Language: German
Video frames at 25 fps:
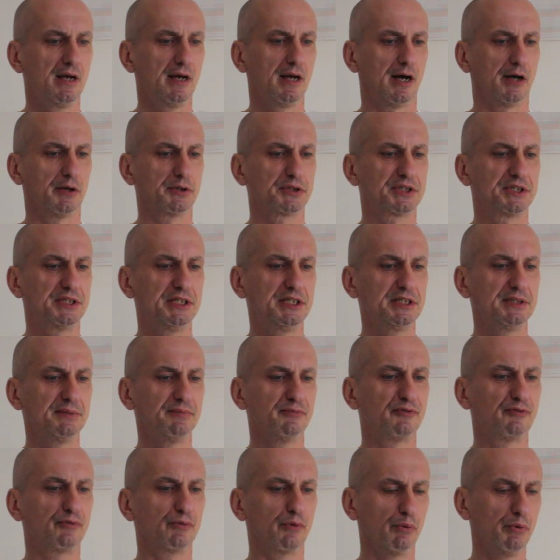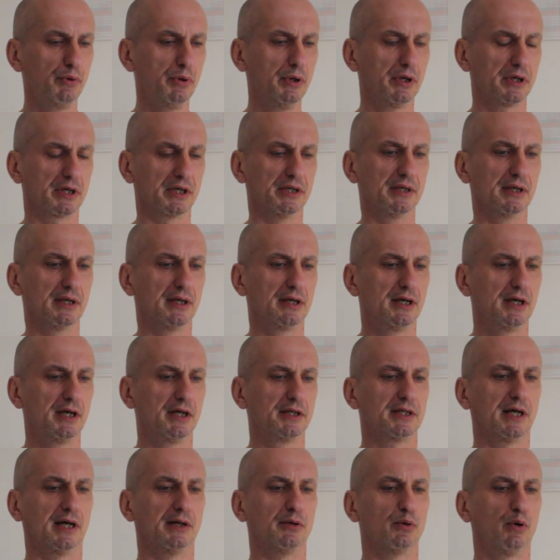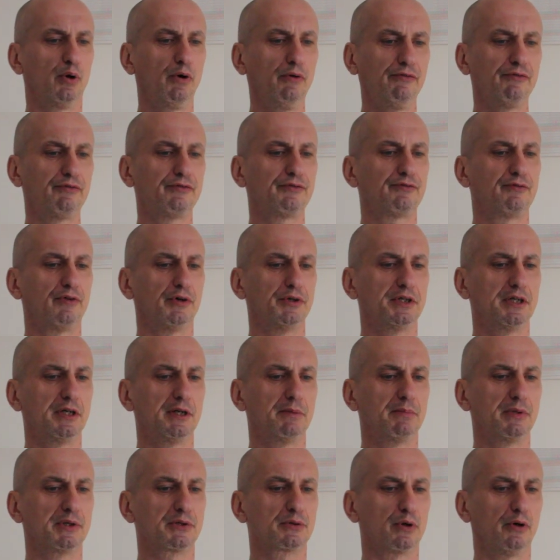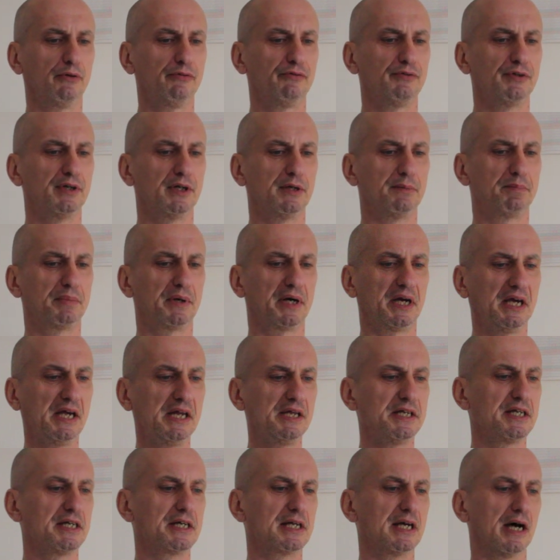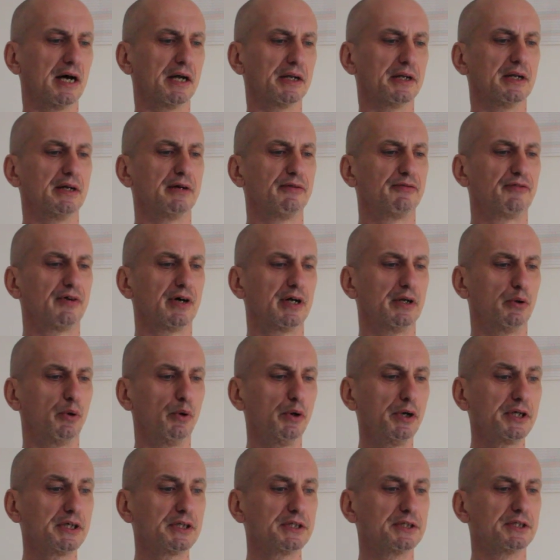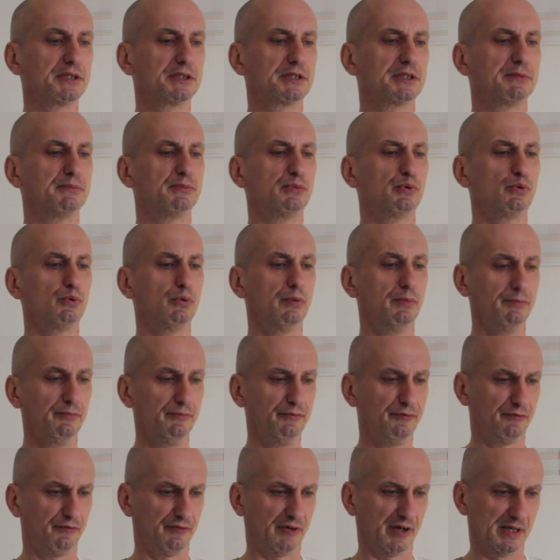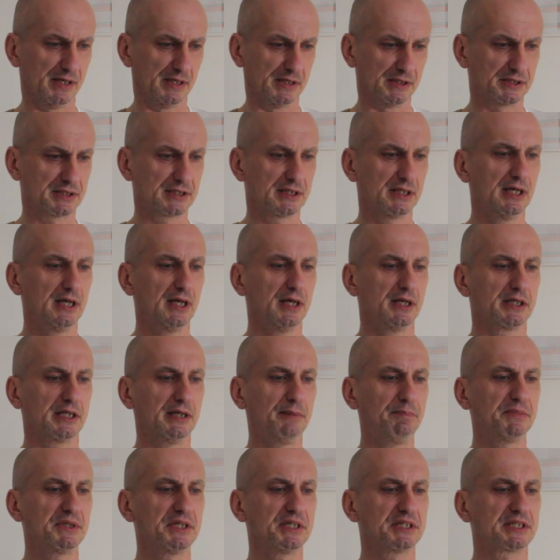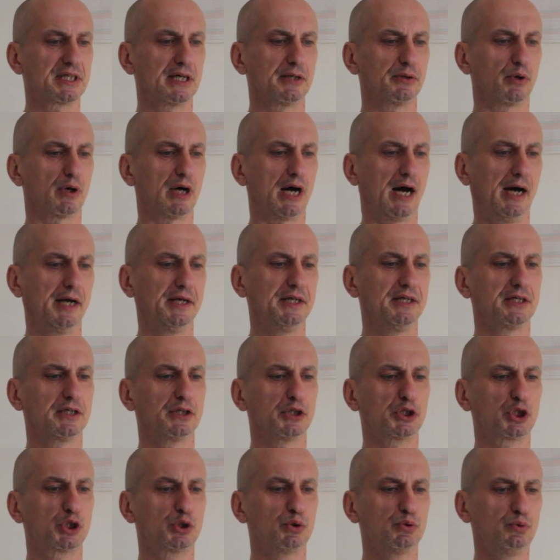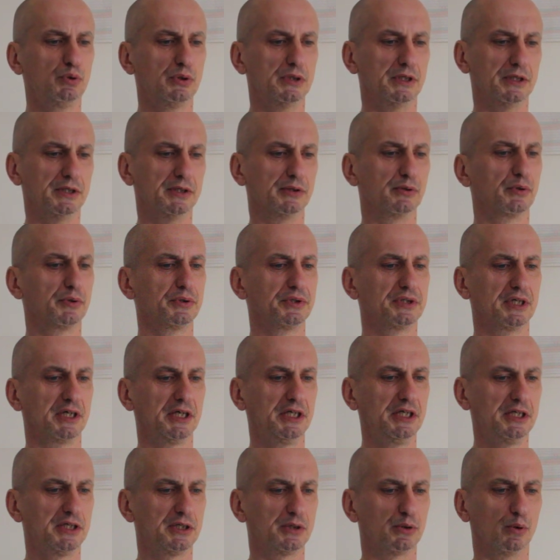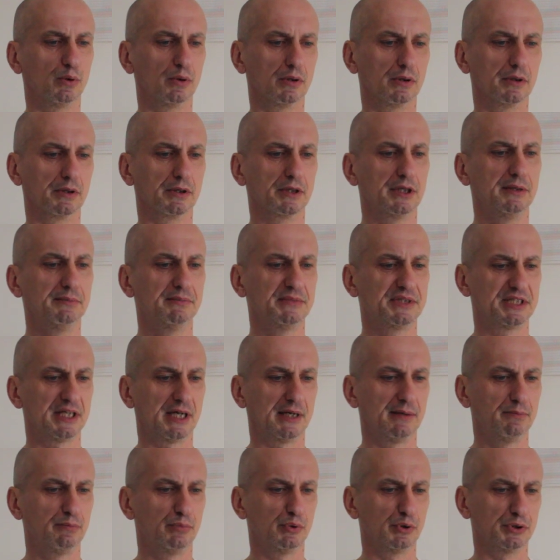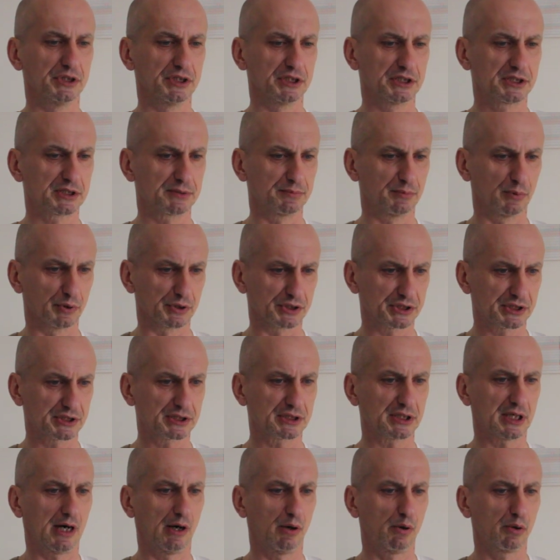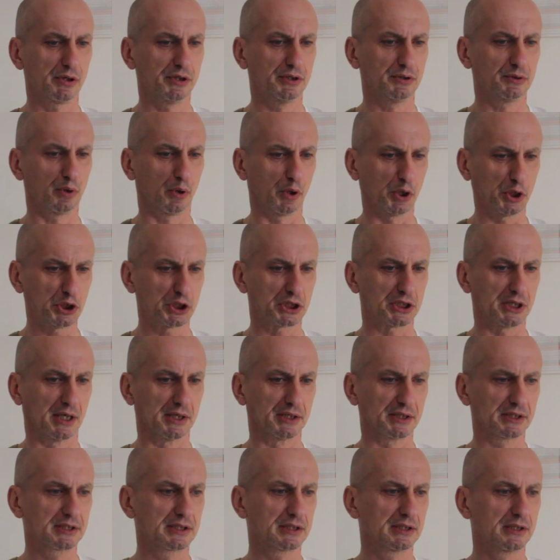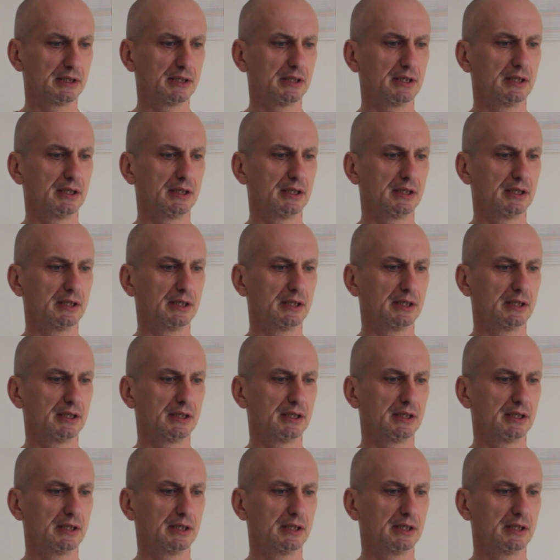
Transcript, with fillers: Aus diesem früheren, dann oft von den betroffenen Predigern verleugnetem Umfeld gibt es ja noch einige Schulen und Richtungen im Zen-Buddhismus, auch in Deutschland